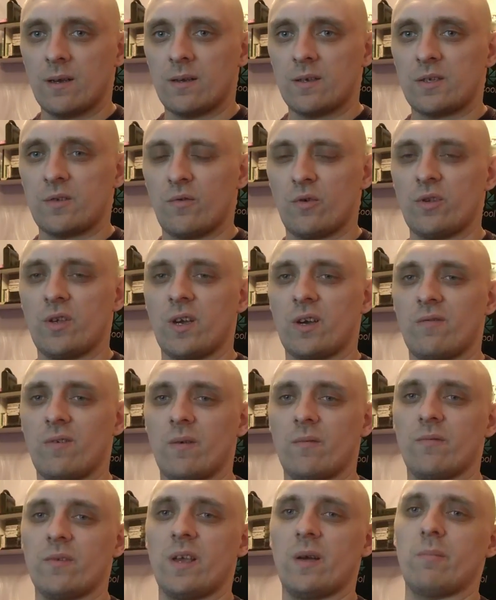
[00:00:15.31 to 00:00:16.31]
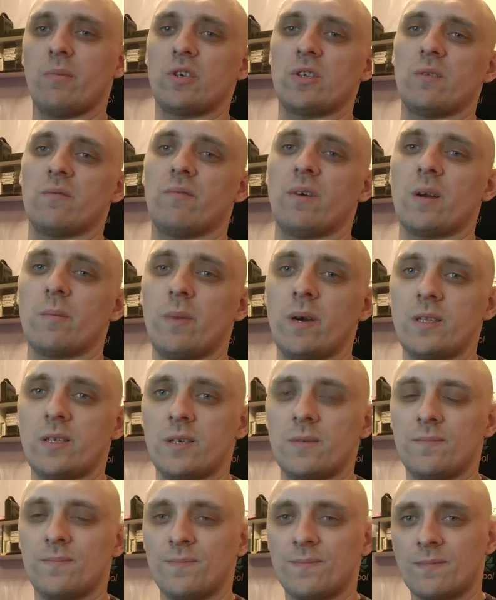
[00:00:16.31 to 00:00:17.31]
Сегодня я к вам в необычном
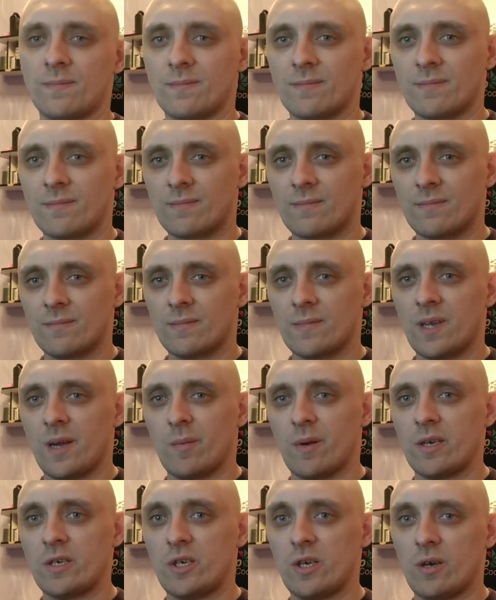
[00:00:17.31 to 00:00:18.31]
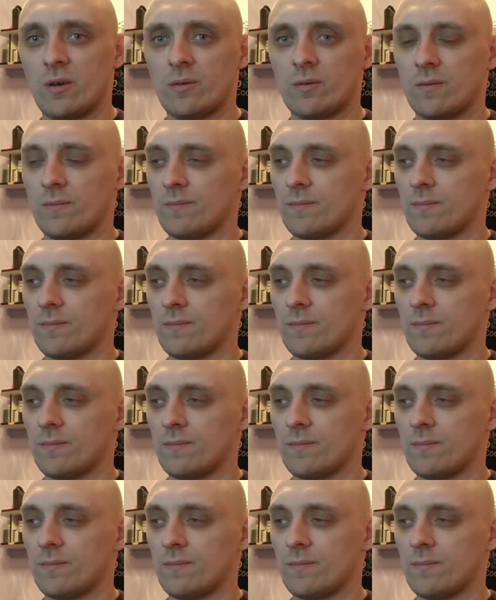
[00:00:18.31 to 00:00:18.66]
формате обращаюсь.